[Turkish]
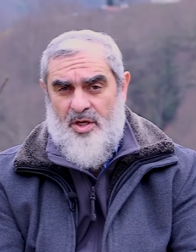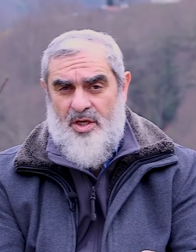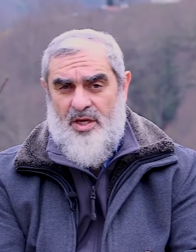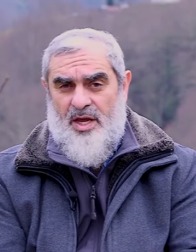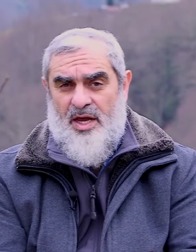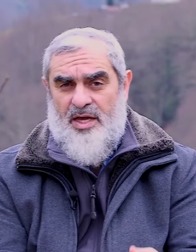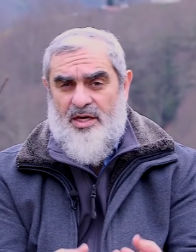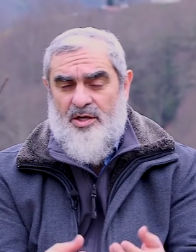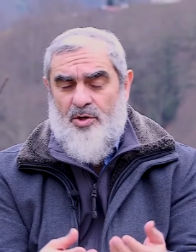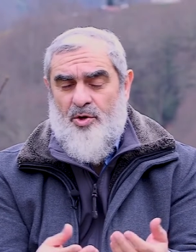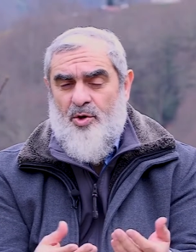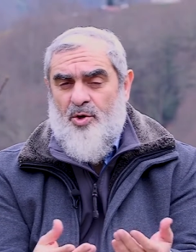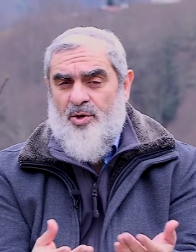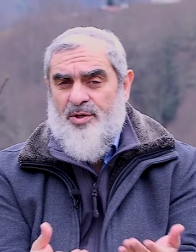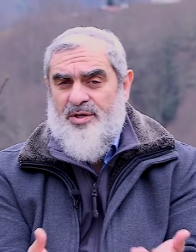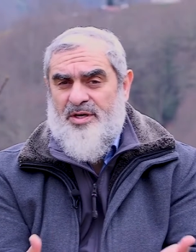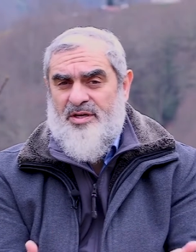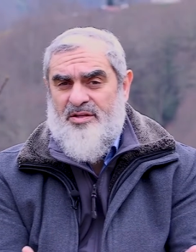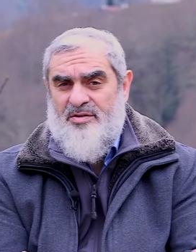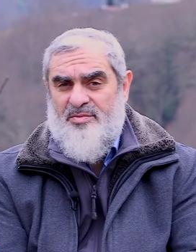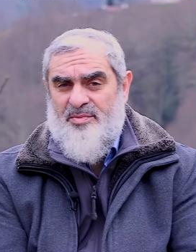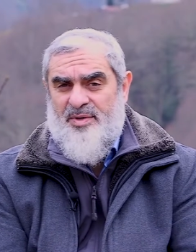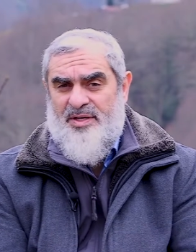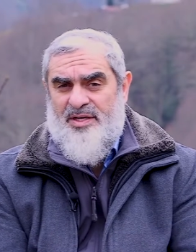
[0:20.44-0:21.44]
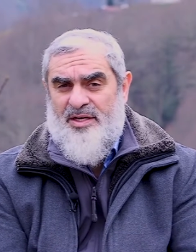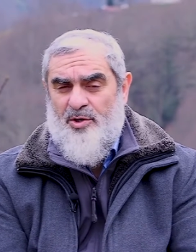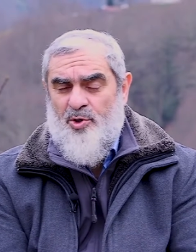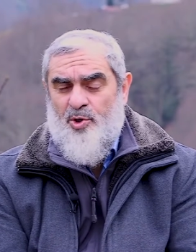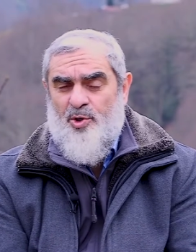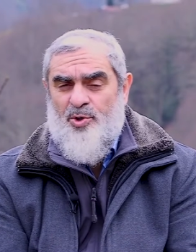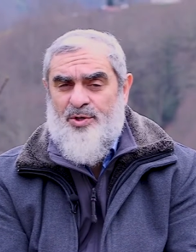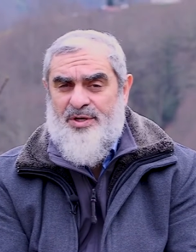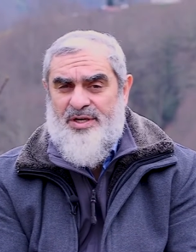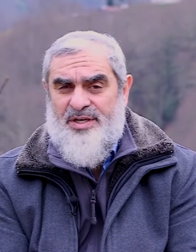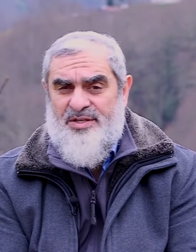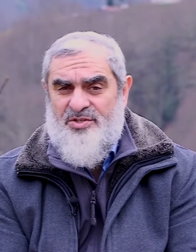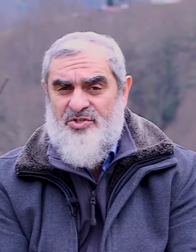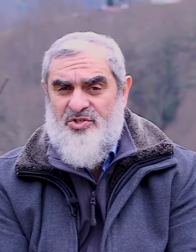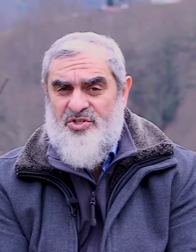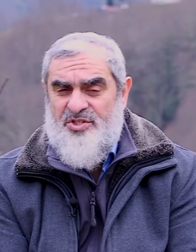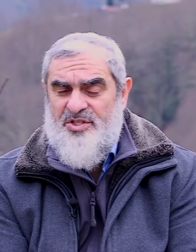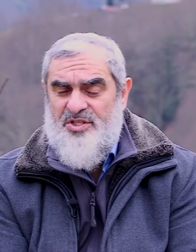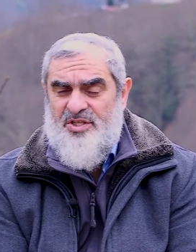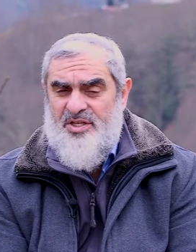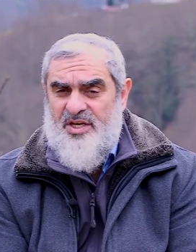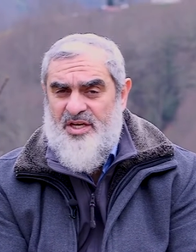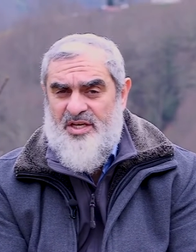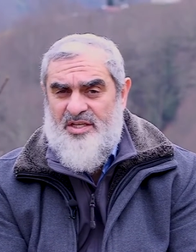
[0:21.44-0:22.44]
Yani öğretmene
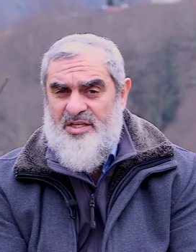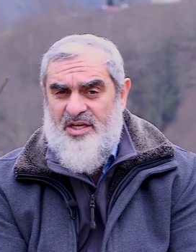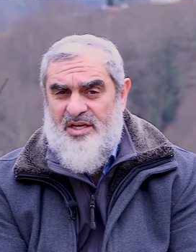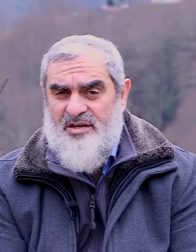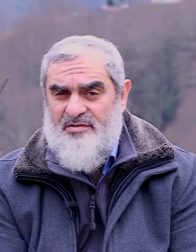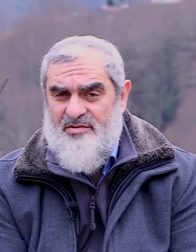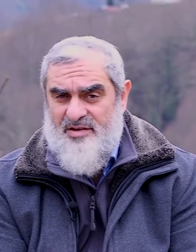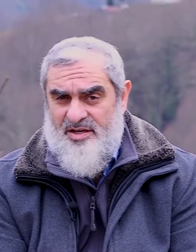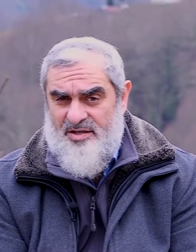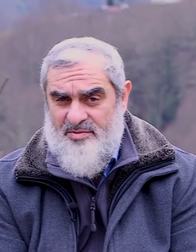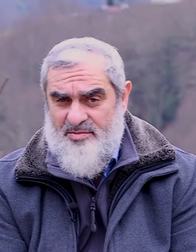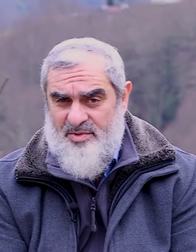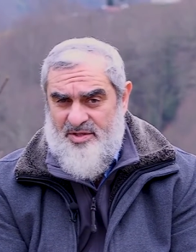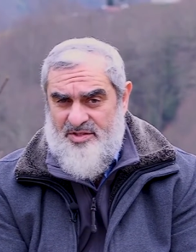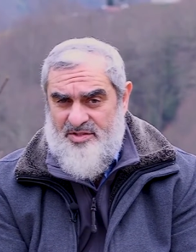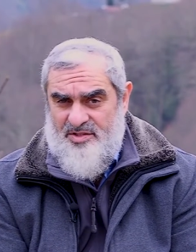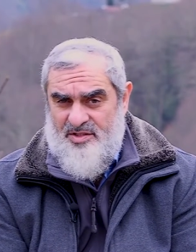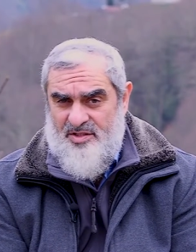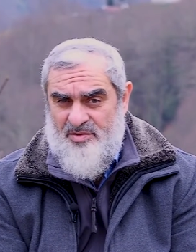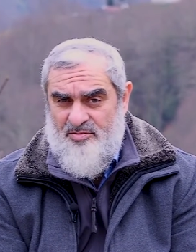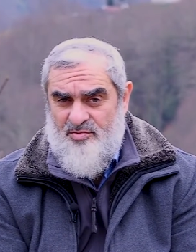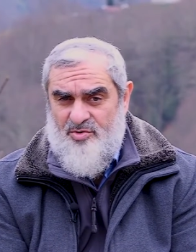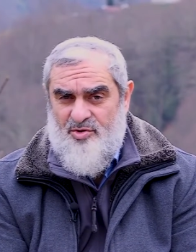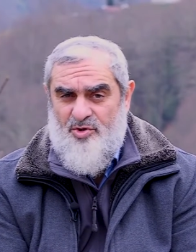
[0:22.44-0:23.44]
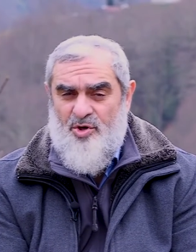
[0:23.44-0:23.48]
öğrencinin hediye vermesi,